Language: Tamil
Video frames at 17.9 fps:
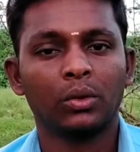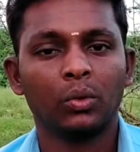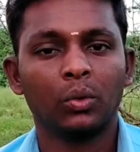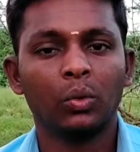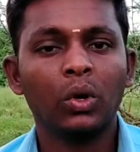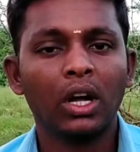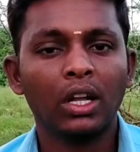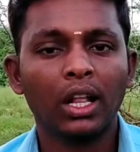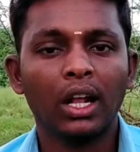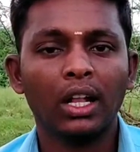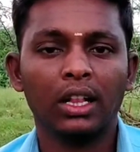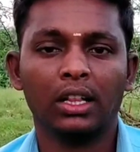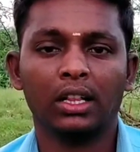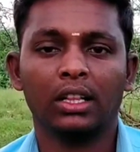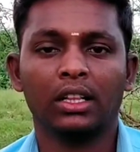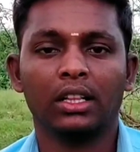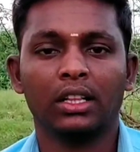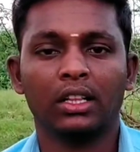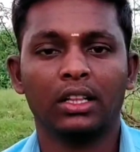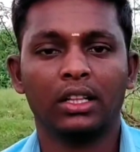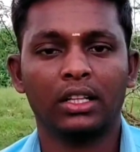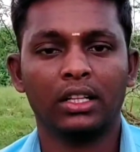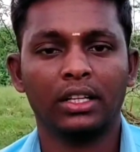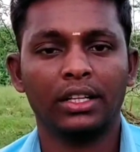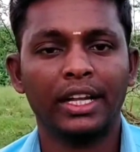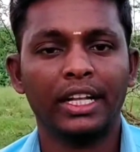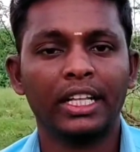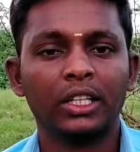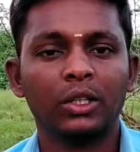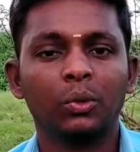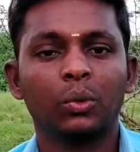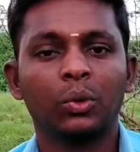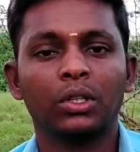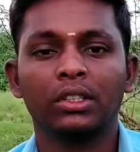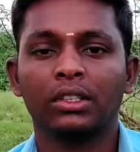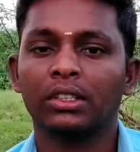உங்களால் எனக்கு
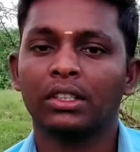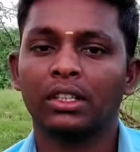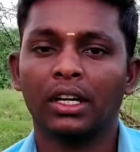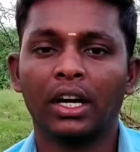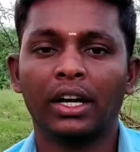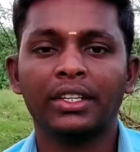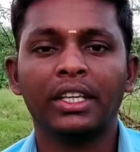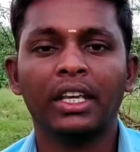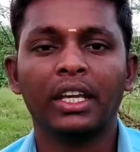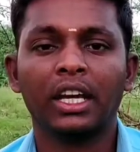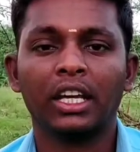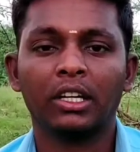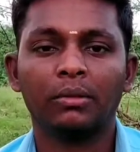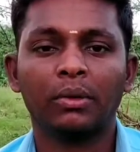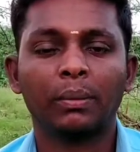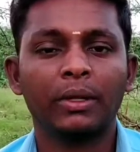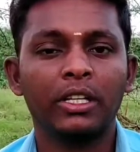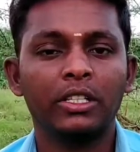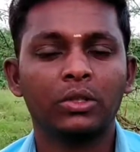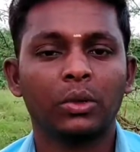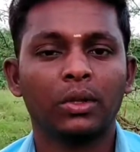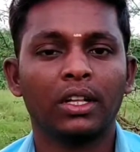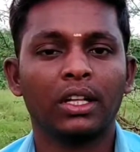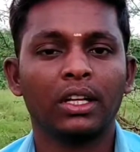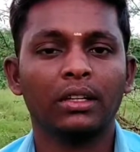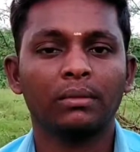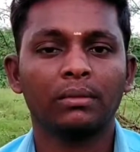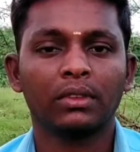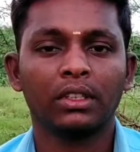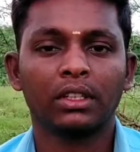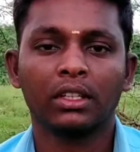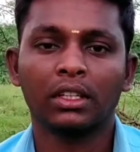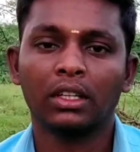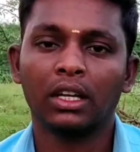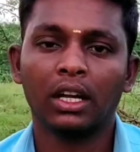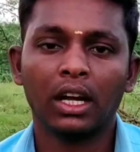ஒரு அங்கீகாரம் அப்படின்னு சொல்லலாம்
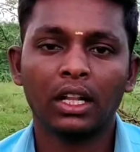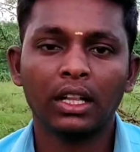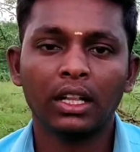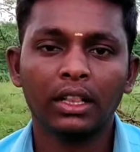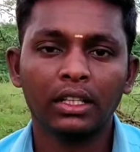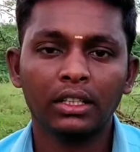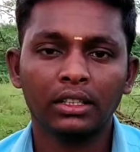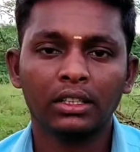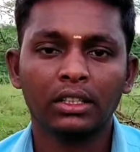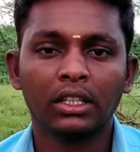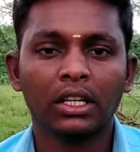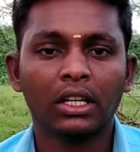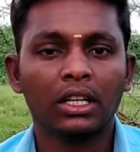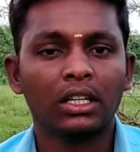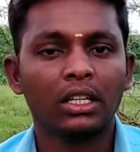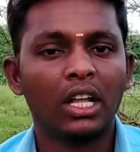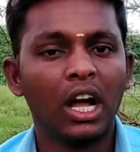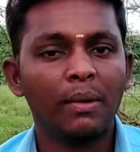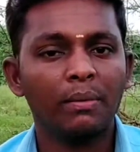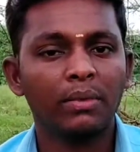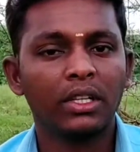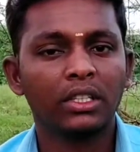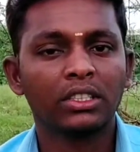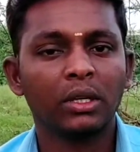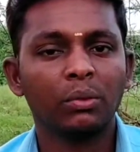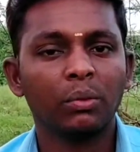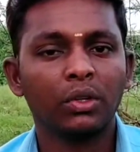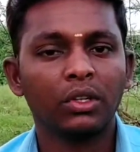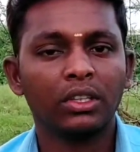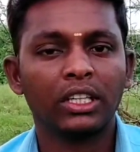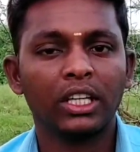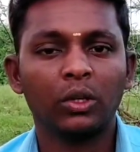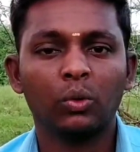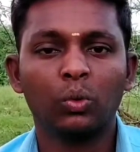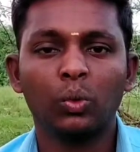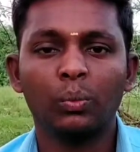அல்லது நாம் இந்த
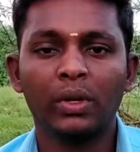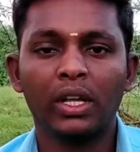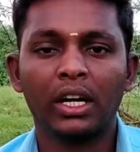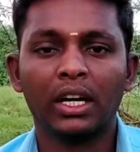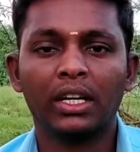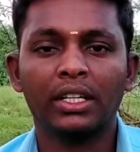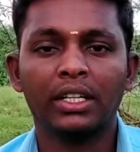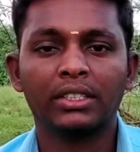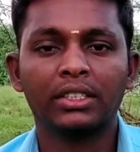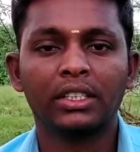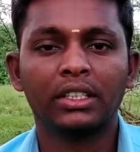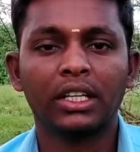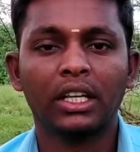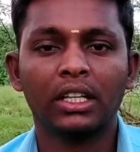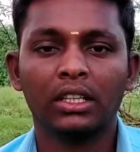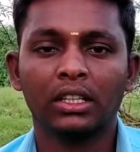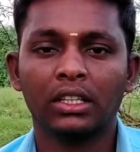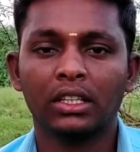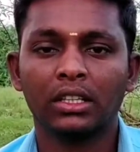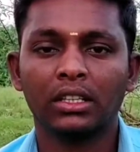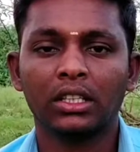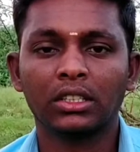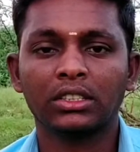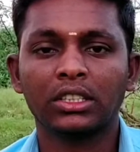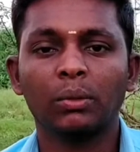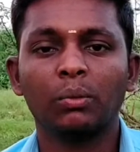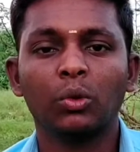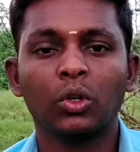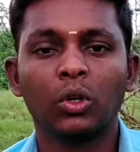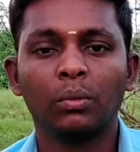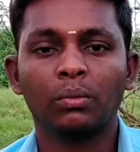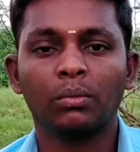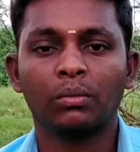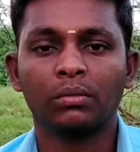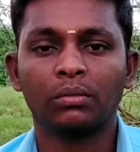சமூகத்தை உண்மையாக நேசித்தால் இந்த சமூகம்